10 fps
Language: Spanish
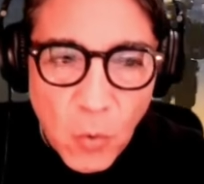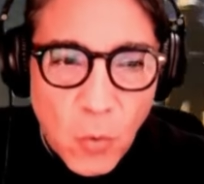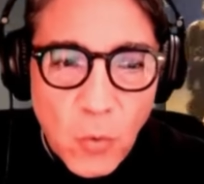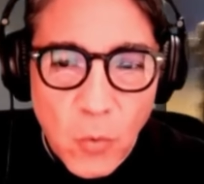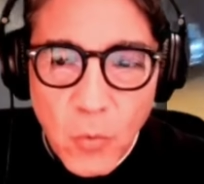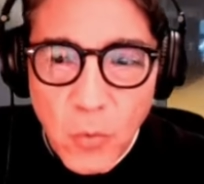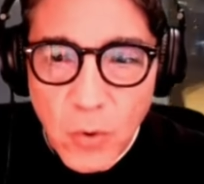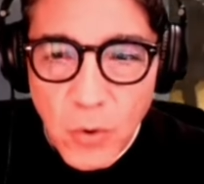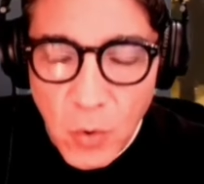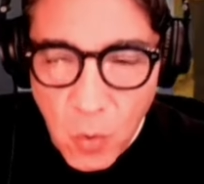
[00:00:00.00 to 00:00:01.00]
con
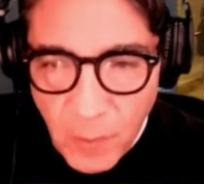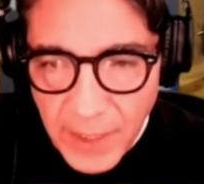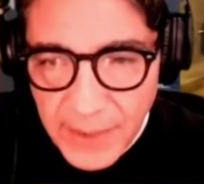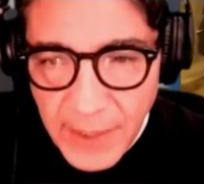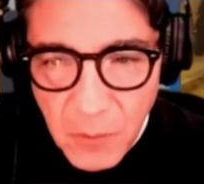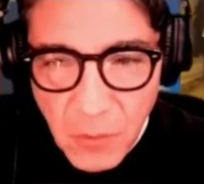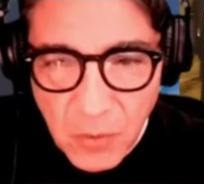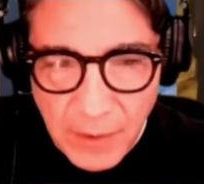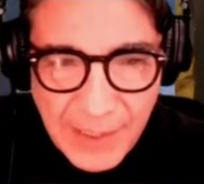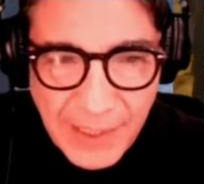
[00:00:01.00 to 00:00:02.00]
uno de los
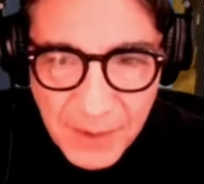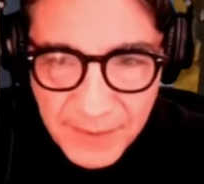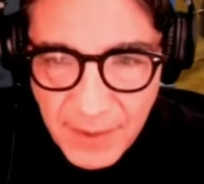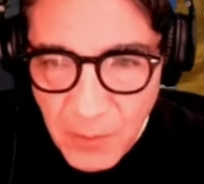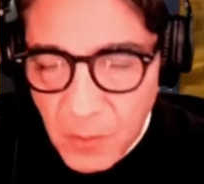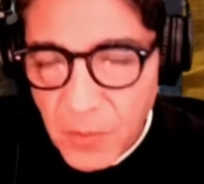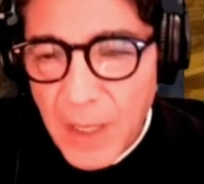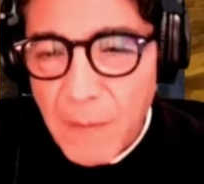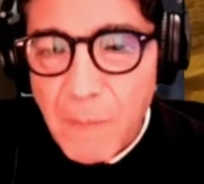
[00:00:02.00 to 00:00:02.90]
operativos represivos